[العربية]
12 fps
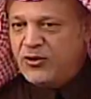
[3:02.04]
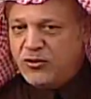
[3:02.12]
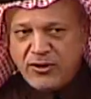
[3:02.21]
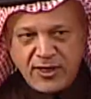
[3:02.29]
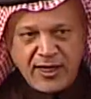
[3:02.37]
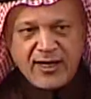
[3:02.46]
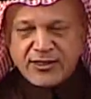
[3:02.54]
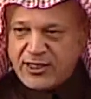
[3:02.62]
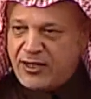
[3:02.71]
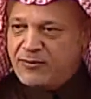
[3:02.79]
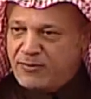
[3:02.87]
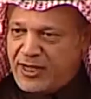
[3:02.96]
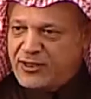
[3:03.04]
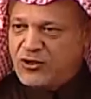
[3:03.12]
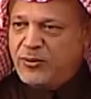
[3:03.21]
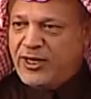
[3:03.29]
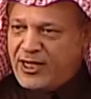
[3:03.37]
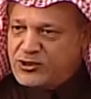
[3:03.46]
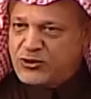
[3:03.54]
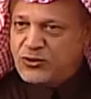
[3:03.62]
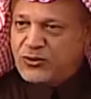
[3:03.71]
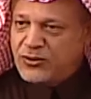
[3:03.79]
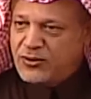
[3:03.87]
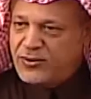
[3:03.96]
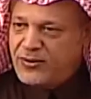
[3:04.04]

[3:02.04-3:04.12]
انه خلاص باقي يومين عجلوه